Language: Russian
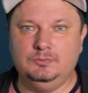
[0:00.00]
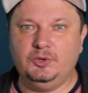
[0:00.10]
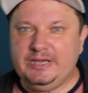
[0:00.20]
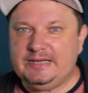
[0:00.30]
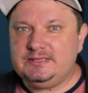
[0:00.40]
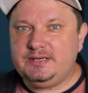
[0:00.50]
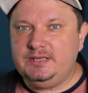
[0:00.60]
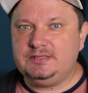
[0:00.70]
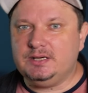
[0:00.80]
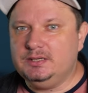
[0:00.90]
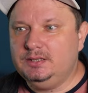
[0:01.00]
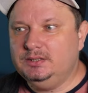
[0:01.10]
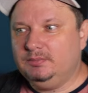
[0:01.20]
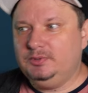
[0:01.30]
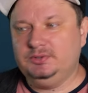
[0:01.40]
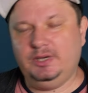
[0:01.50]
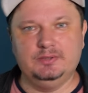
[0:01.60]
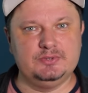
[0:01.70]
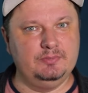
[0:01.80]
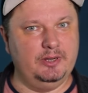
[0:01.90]
Но я зритель и
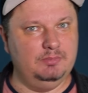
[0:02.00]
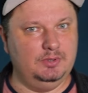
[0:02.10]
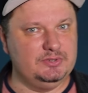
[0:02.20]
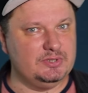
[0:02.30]
наблюдаю за борьбой